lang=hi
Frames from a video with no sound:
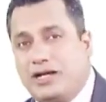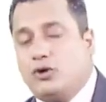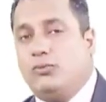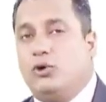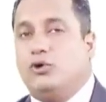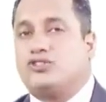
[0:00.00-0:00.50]
वन
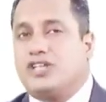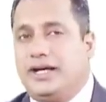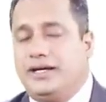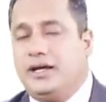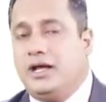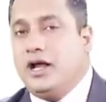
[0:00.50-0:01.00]
को बोलो
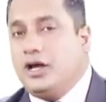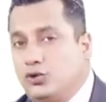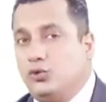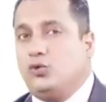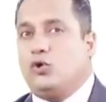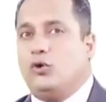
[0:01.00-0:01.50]
सन
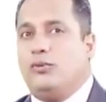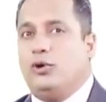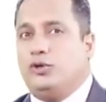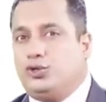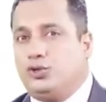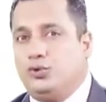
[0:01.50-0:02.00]
टू को
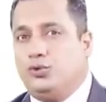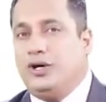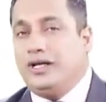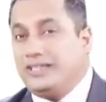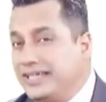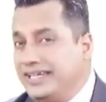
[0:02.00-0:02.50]
बोलो शू
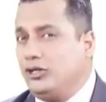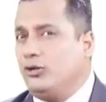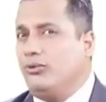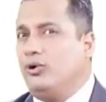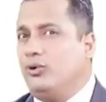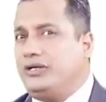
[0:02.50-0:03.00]
थ्री
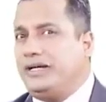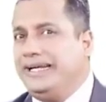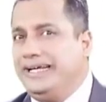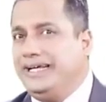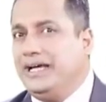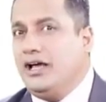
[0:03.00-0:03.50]
को बोलो
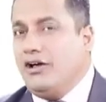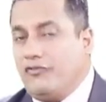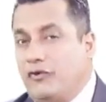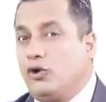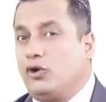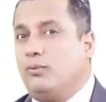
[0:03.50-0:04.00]
ट्री
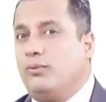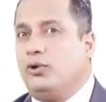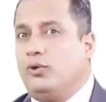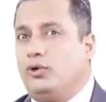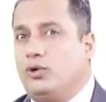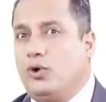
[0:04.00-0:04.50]
फोर को
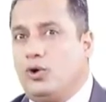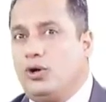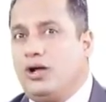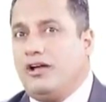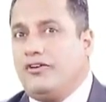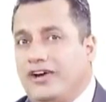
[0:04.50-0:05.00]
बोलो
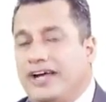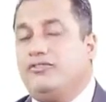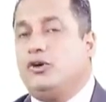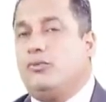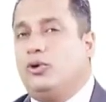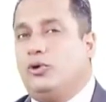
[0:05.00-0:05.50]
डोर फाइव
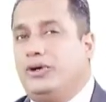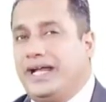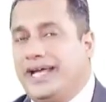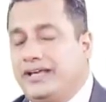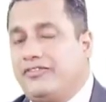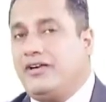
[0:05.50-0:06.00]
को बोलो
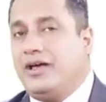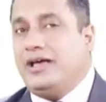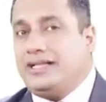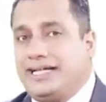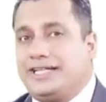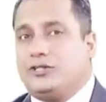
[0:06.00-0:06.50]
नाइफ
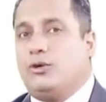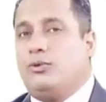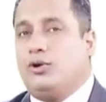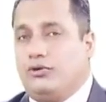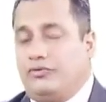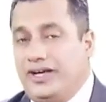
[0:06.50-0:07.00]
सिक्स को
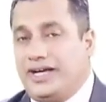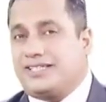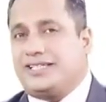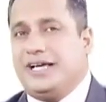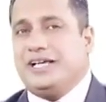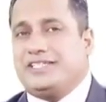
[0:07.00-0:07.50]
बोलो
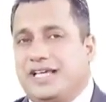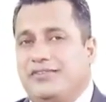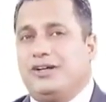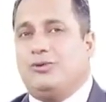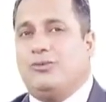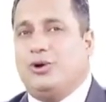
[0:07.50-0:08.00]
विक्स
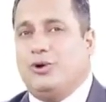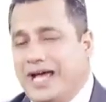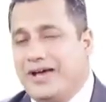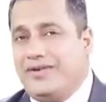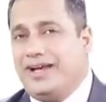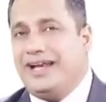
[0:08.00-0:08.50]
सेवन को बोलो
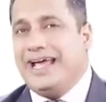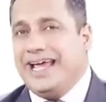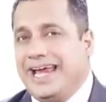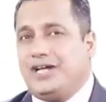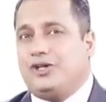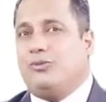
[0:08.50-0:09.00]
हेवन
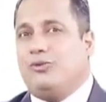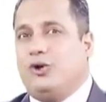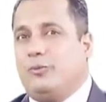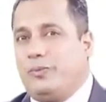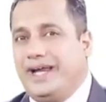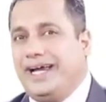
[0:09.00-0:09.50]
एट को
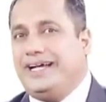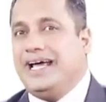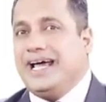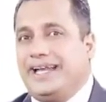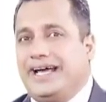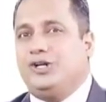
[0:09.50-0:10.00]
बोलो प्लेट
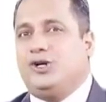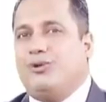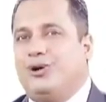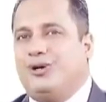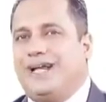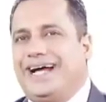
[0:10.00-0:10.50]
नाइन को
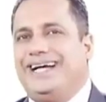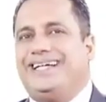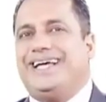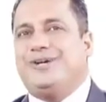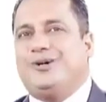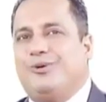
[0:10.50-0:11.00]
बोलो डाइन
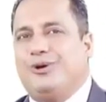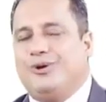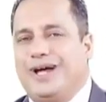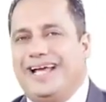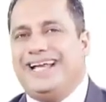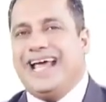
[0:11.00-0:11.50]
टेन को
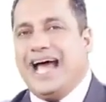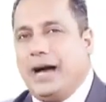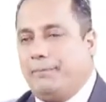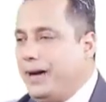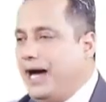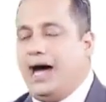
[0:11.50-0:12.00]
बोलो हैन
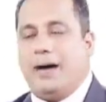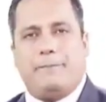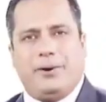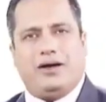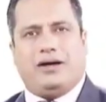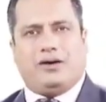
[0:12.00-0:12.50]
अब
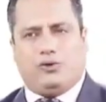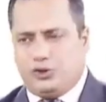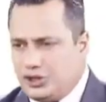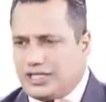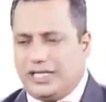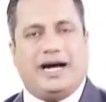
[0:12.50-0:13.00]
आप
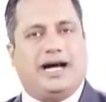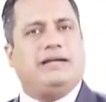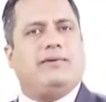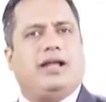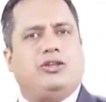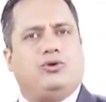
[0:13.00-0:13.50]
कुछ इसकी
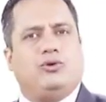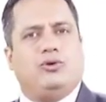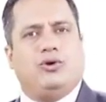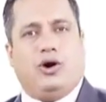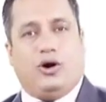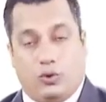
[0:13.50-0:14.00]
कहानी बना दो
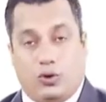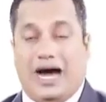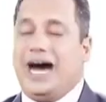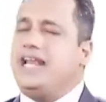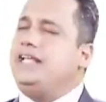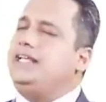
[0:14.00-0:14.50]
और वो
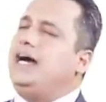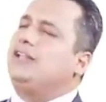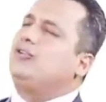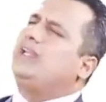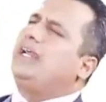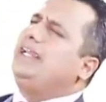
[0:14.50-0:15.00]
कहानी
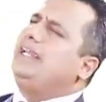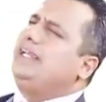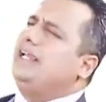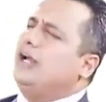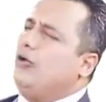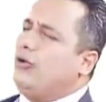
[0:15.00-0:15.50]
याद हो
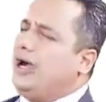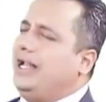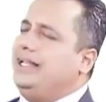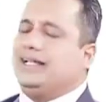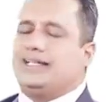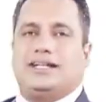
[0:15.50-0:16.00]
जाएगी वो
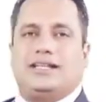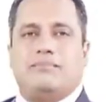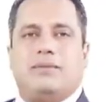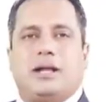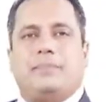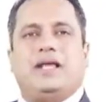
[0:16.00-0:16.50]
कहानी के साथ
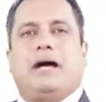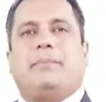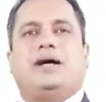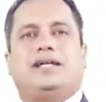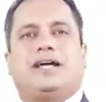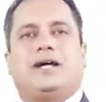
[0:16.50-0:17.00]
नंबर अपने
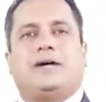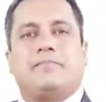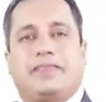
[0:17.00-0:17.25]
आप आ जाएगा